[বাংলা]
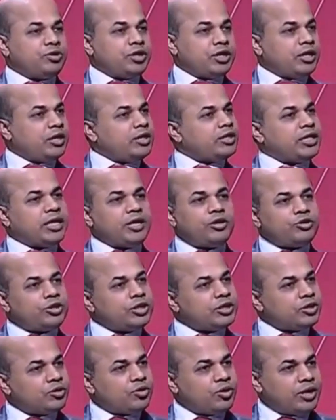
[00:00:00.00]
রুগীরা হয় তারা
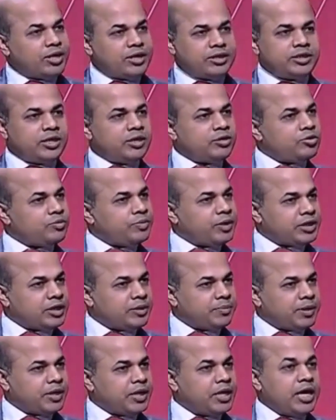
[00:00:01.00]
হয়তো এটা করে না যা হয়তো
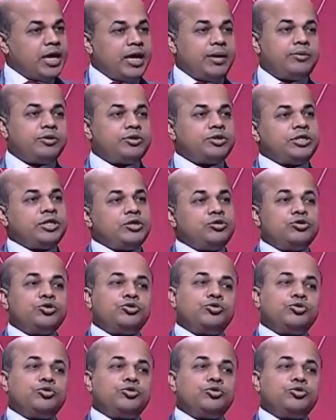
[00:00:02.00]
ব্যথা পায় এবং যেহেতু